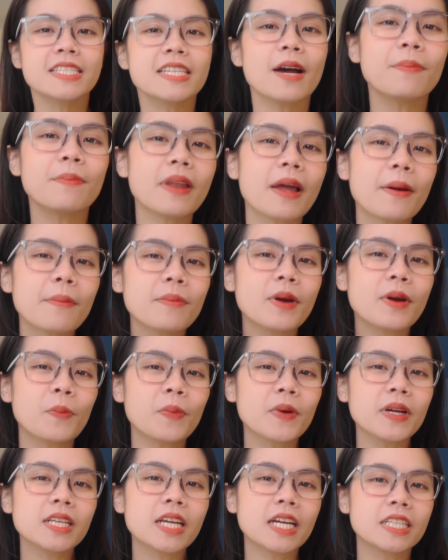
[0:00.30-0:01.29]
top 5
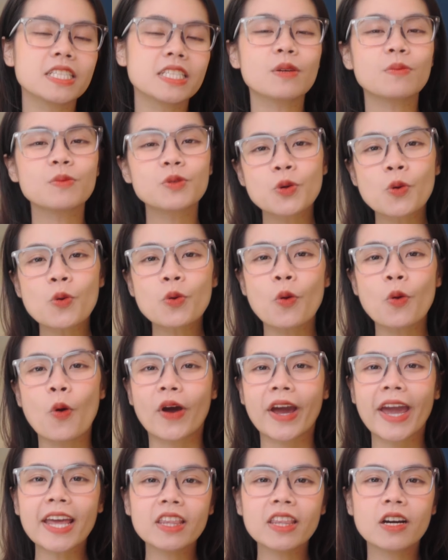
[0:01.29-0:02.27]
gọng kính cận trong suốt của
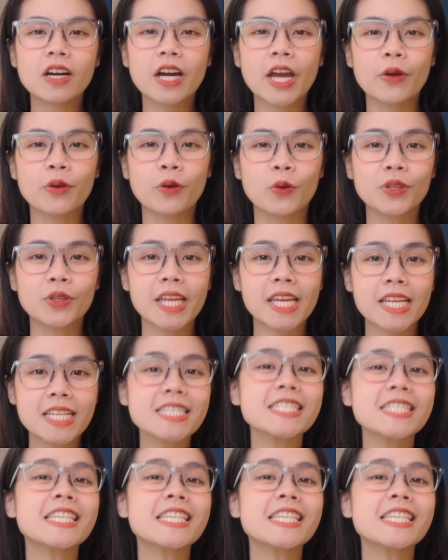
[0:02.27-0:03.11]
các thương hiệu nổi tiếng